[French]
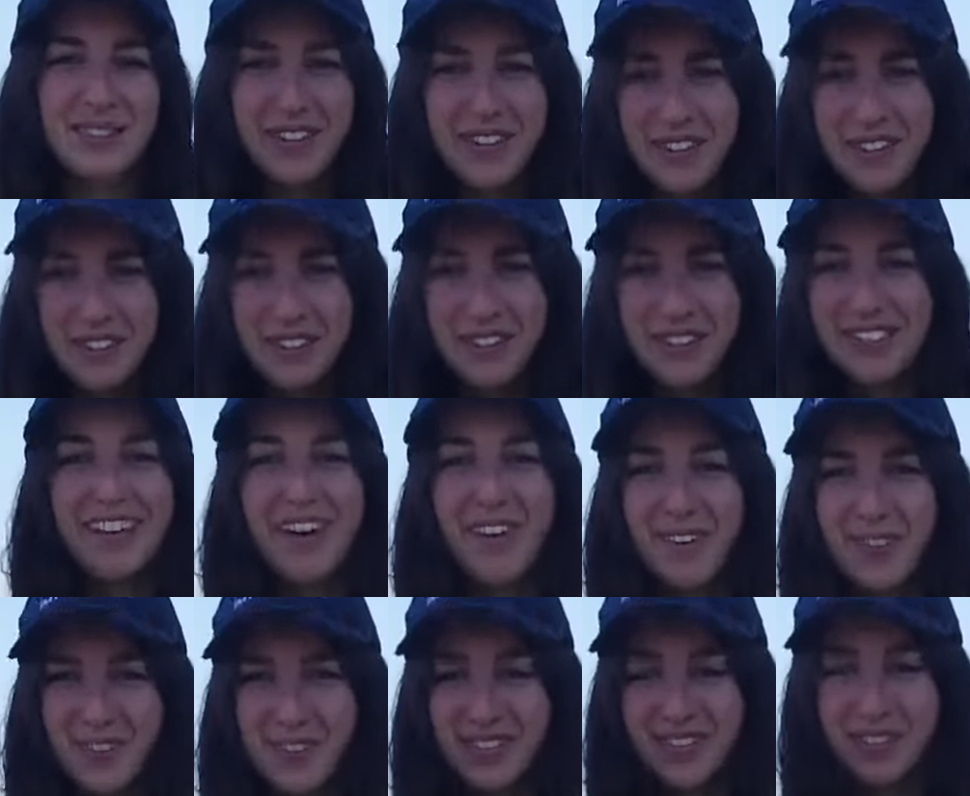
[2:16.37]
vélos
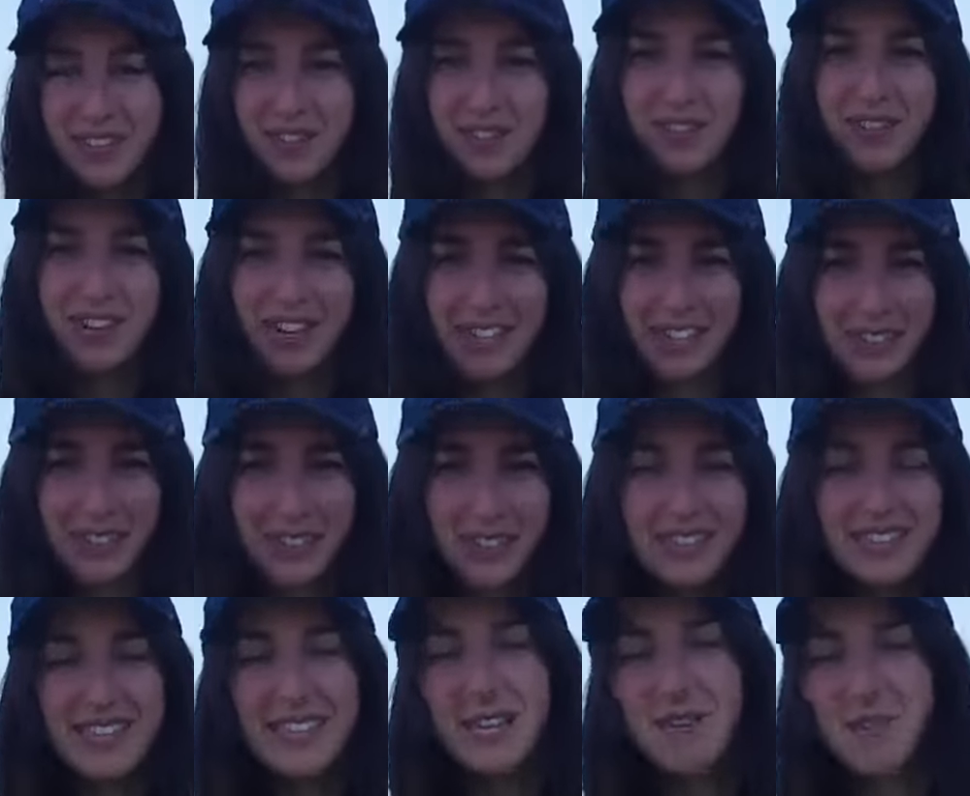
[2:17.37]
en location
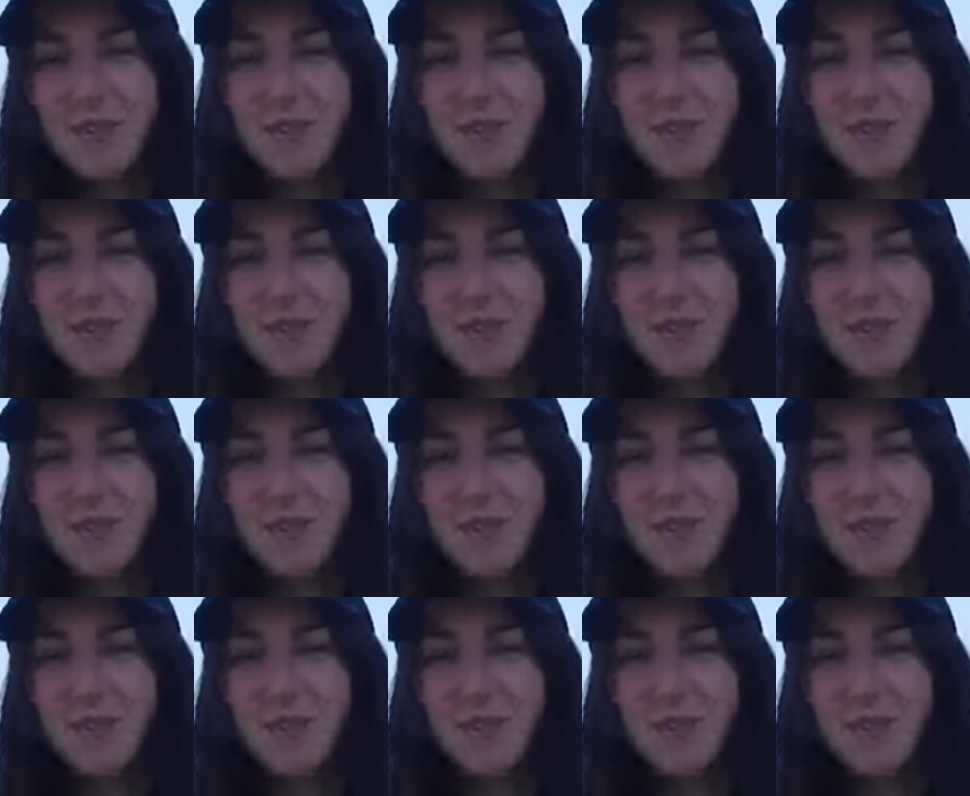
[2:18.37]
gratuite et